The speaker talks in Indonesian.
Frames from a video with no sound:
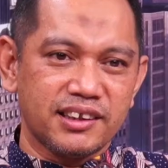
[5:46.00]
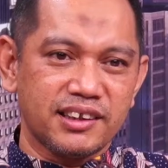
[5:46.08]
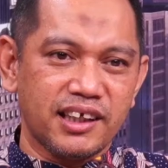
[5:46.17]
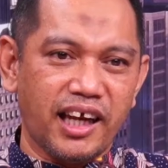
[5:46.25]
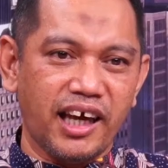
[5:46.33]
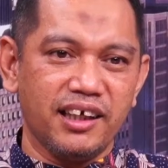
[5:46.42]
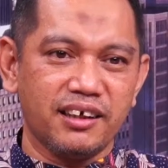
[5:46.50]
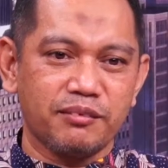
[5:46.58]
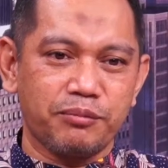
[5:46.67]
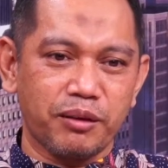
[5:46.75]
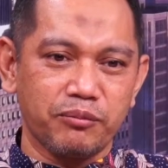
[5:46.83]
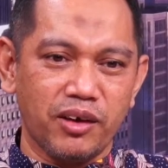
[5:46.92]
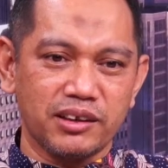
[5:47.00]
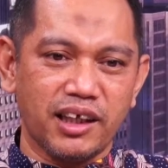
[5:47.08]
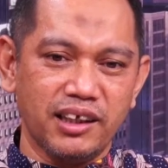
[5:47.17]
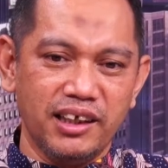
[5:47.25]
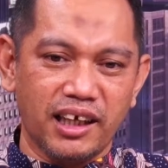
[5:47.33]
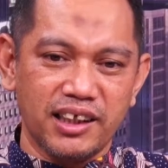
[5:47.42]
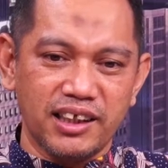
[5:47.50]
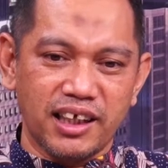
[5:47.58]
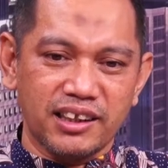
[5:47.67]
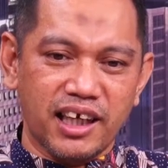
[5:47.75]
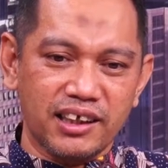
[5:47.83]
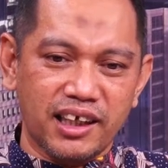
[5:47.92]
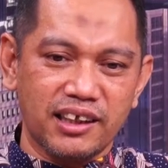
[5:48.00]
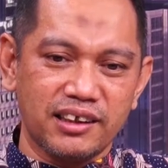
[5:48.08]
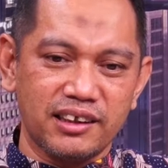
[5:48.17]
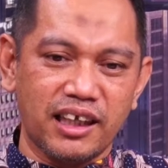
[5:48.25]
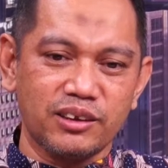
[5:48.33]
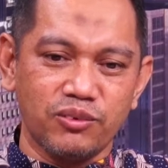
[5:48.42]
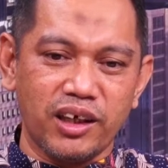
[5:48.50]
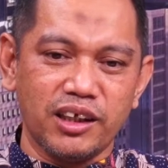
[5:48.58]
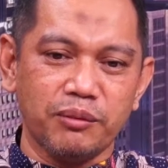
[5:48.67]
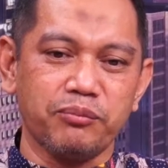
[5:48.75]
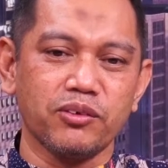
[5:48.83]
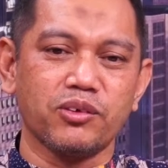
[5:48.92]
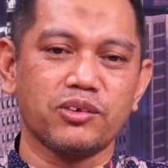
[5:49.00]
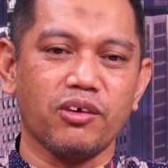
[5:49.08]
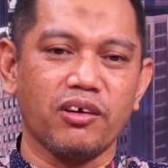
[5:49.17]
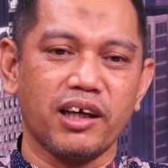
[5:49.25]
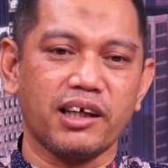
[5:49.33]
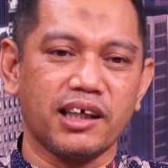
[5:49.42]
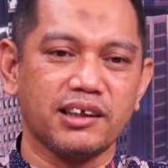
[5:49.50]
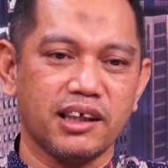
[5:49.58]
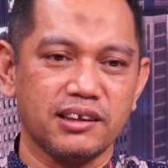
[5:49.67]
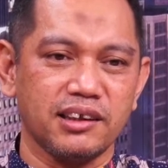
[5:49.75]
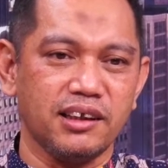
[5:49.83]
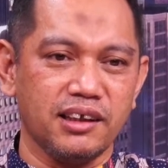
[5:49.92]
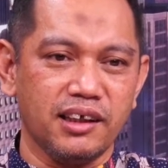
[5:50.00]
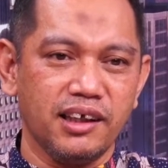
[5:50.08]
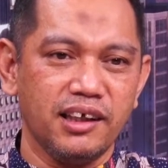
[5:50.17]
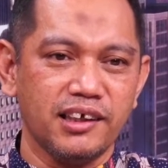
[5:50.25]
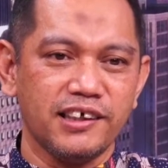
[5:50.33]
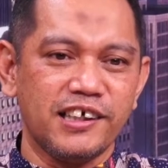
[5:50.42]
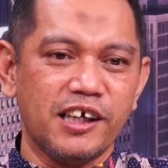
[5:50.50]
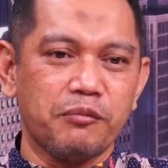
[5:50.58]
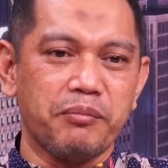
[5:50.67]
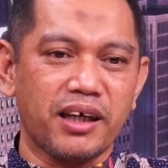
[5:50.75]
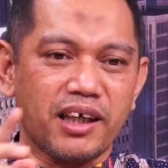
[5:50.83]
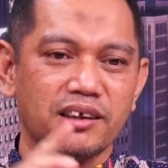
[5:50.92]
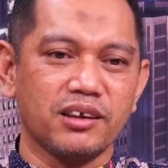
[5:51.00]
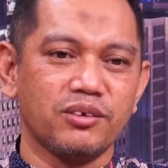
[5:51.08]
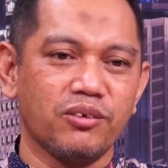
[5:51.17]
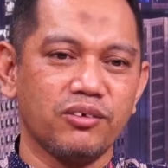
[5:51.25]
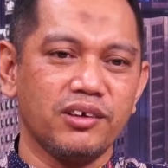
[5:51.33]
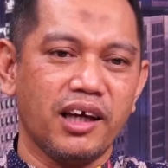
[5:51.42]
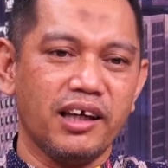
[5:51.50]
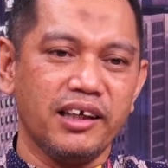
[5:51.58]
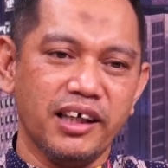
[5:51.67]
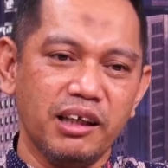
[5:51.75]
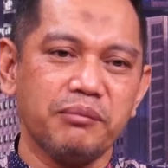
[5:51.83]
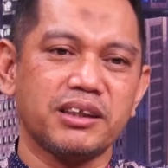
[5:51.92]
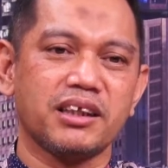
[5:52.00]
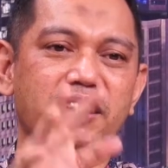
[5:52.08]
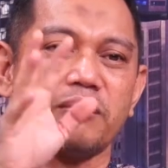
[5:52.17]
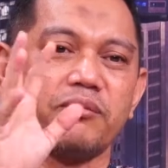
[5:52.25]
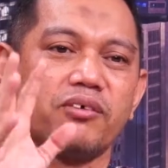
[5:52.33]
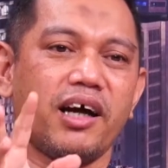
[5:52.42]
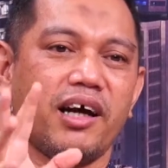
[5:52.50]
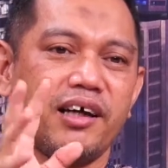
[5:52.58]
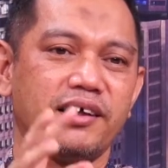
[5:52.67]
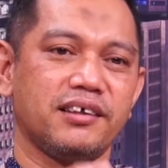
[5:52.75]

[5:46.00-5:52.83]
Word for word: selain perbuatan yang dinyatakan dan sudah diputus oleh kasasi ini, maka sesungguhnya ini masih terbuka.